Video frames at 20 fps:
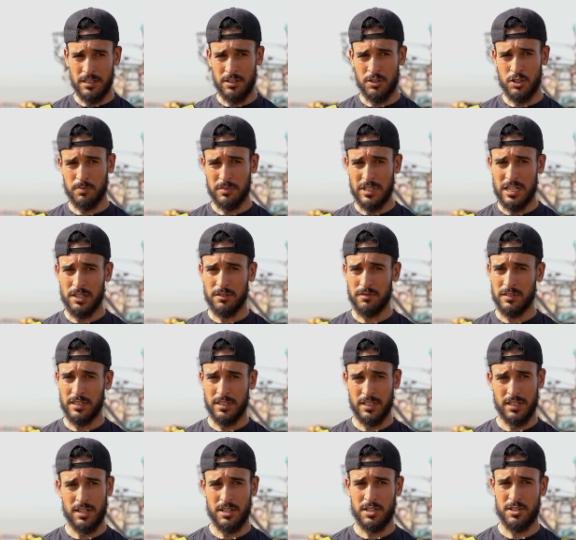تنجم تعرف لا
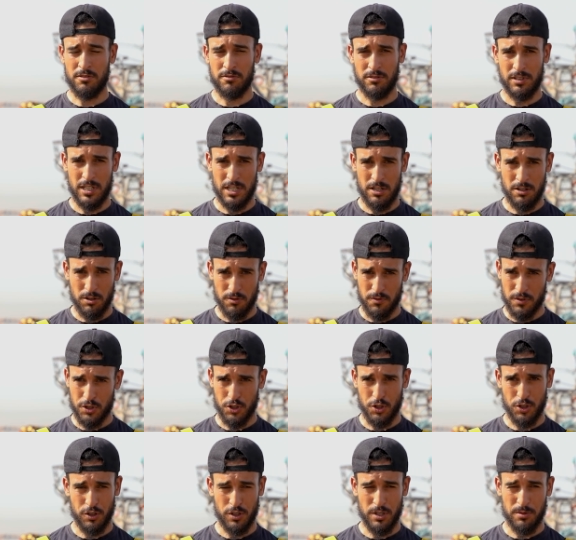ديريكسيون تاعو
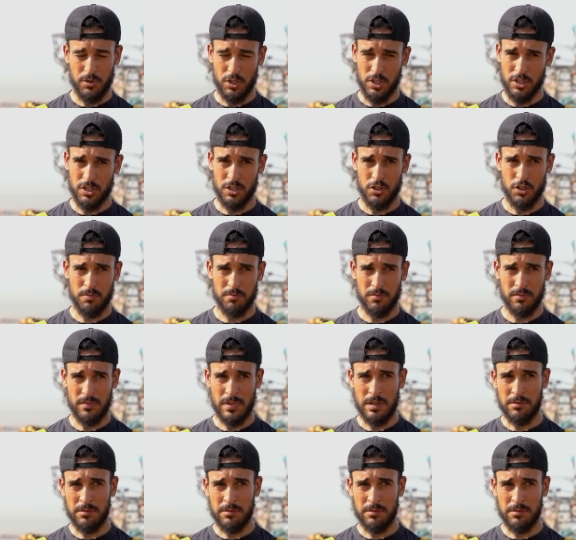كيفاش راه يمشي تنجم